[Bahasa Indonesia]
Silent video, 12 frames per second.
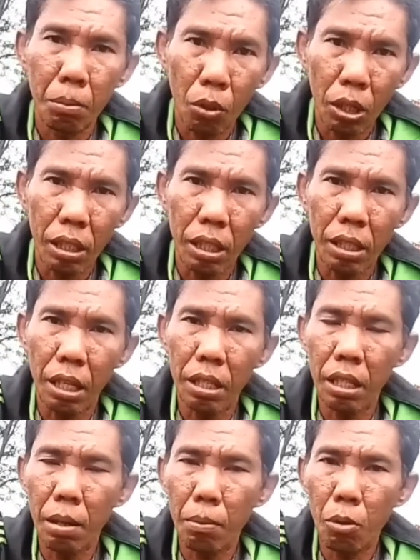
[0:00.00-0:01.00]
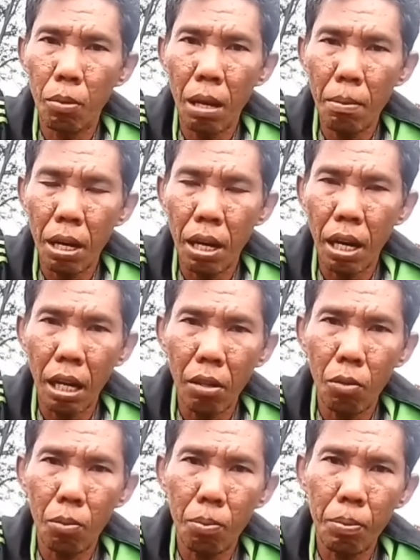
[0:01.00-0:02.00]
monetisasinya belum lama,
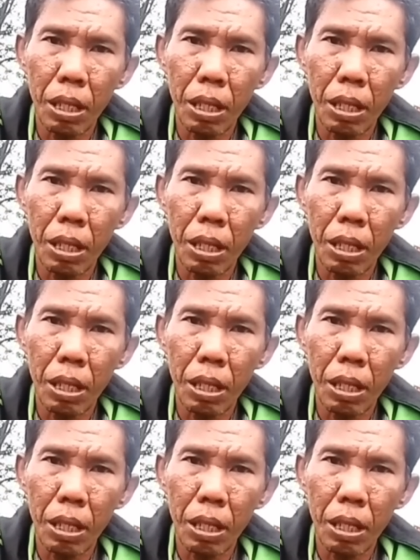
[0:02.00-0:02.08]
kalau